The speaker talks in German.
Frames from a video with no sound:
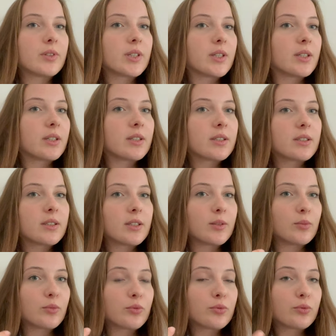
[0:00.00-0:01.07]
wie ich
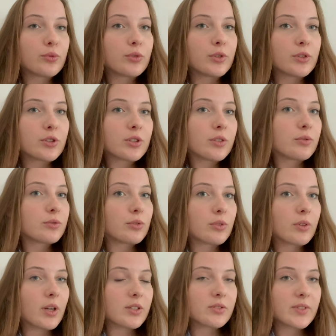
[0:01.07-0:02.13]
ähm, für die
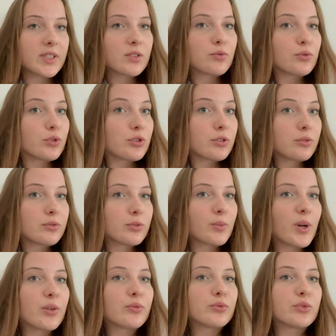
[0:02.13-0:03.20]
Stiftung, also was ich für die Stiftung
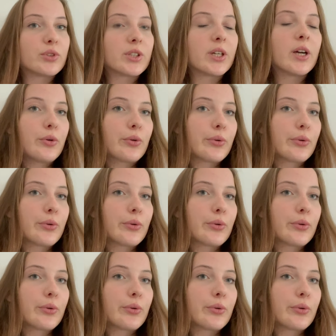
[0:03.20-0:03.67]
machen würde.